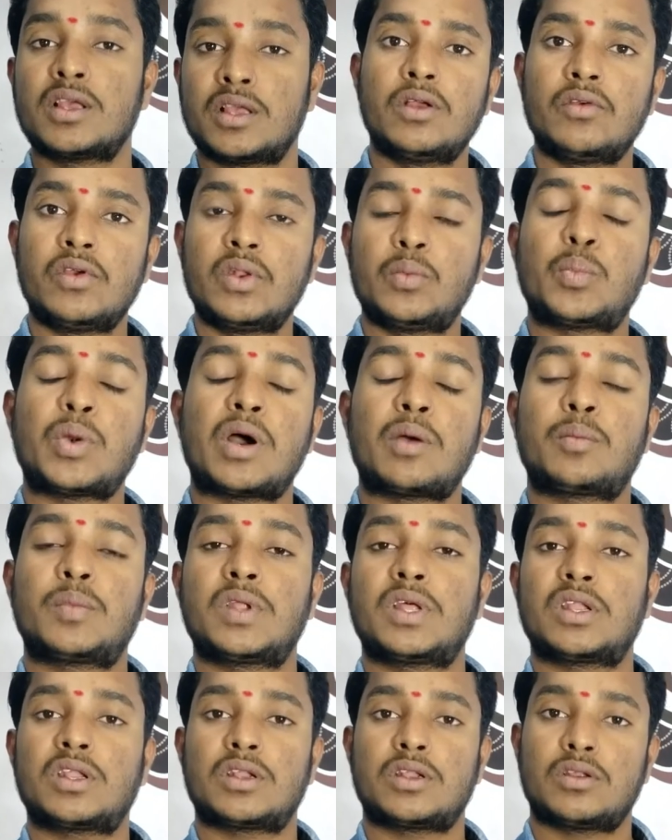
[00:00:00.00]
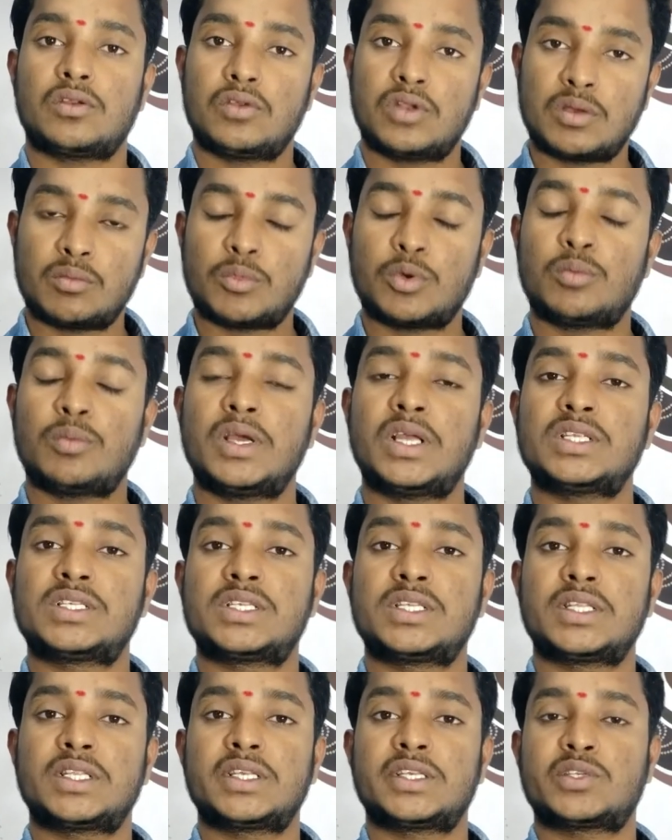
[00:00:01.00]
వీళ్ళు పాపులర్ ఉన్న
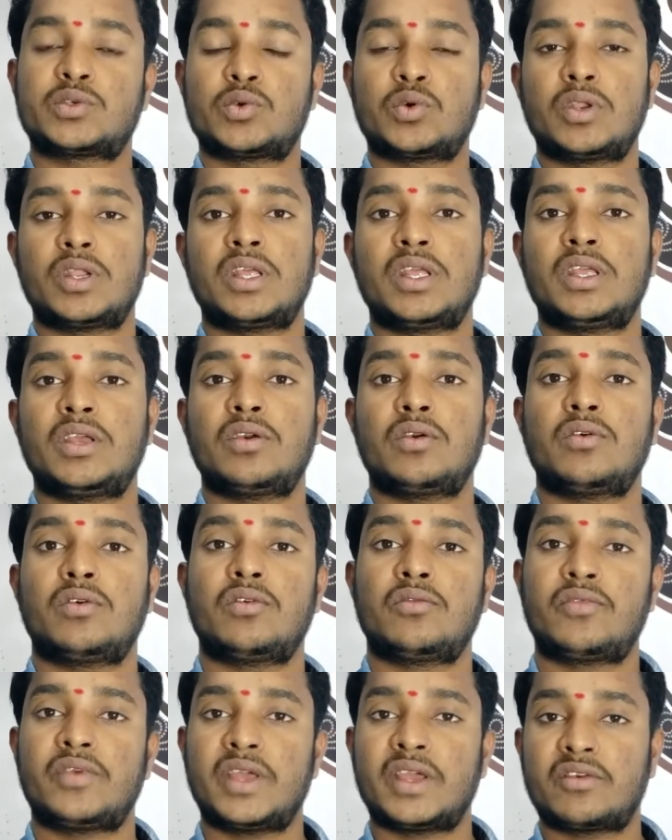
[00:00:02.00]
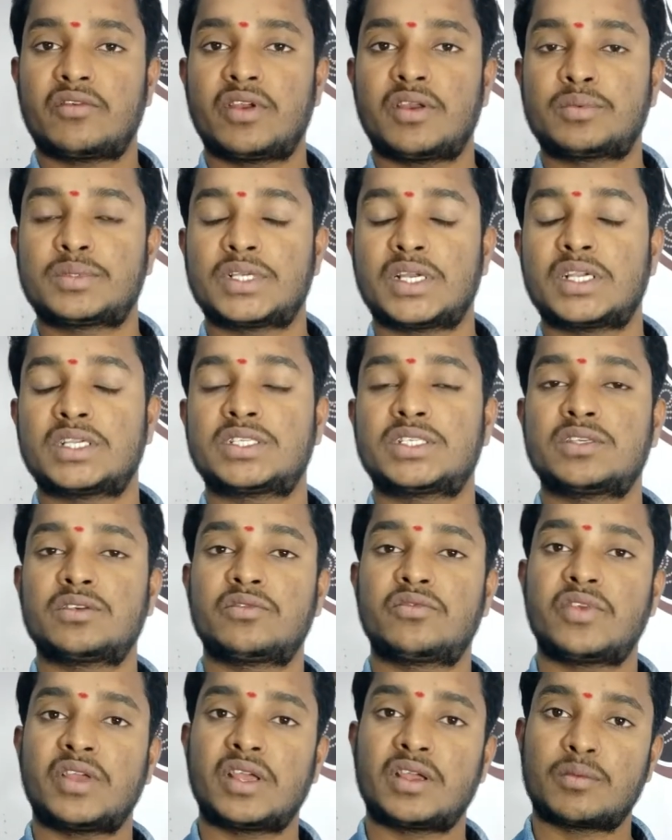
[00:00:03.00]
మొబైల్స్ని తీసుకొని ఫేక్ వెబ్సైట్స్
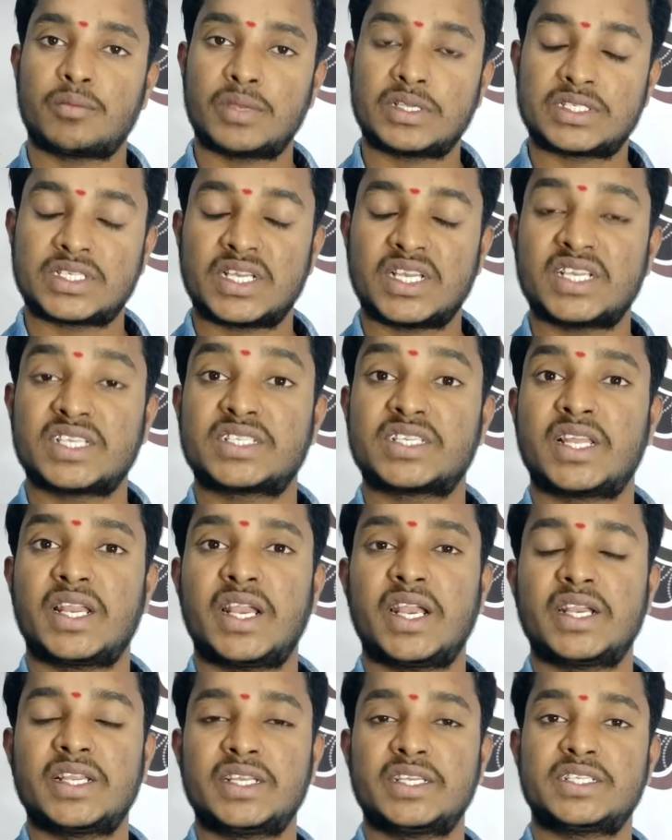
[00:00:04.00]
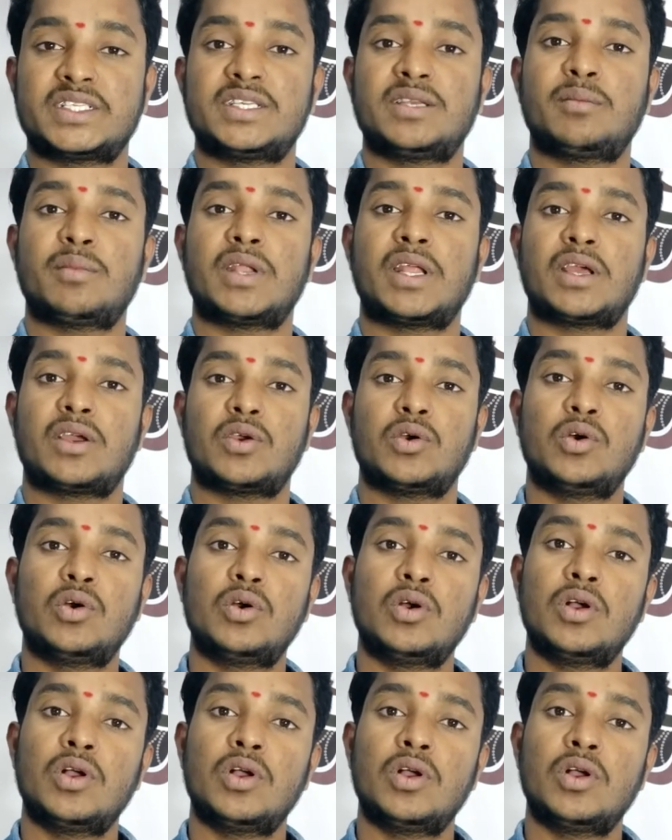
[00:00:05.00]
ఫేక్ మెసేజెస్ క్రియేట్ చేసి మనకు